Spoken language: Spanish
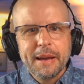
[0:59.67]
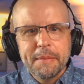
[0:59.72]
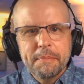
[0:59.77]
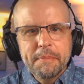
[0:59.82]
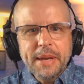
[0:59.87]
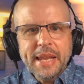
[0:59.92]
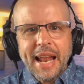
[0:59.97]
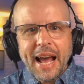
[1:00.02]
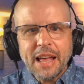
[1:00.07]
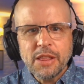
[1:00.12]

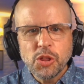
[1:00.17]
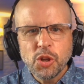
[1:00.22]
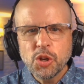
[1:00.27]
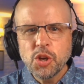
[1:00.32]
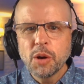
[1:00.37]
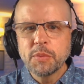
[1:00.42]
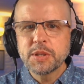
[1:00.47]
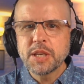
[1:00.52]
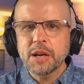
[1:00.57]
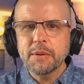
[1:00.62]
mirando y
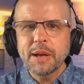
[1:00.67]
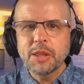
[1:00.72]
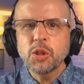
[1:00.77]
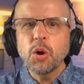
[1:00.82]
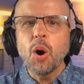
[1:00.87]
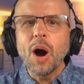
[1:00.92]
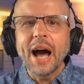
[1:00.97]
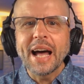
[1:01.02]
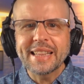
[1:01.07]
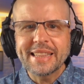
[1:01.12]

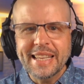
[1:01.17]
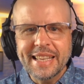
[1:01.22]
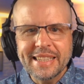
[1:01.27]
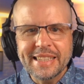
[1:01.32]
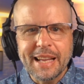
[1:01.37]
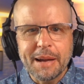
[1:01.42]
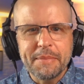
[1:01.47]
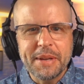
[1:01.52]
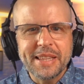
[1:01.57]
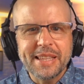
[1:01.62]
observando
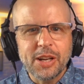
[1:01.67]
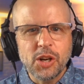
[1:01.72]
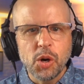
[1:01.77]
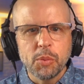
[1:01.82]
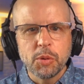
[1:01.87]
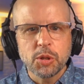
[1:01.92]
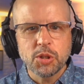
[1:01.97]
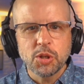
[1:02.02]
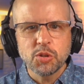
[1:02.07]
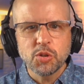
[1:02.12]
atentamente
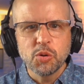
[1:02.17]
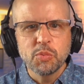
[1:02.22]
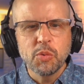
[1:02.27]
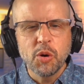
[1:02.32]
cómo son sus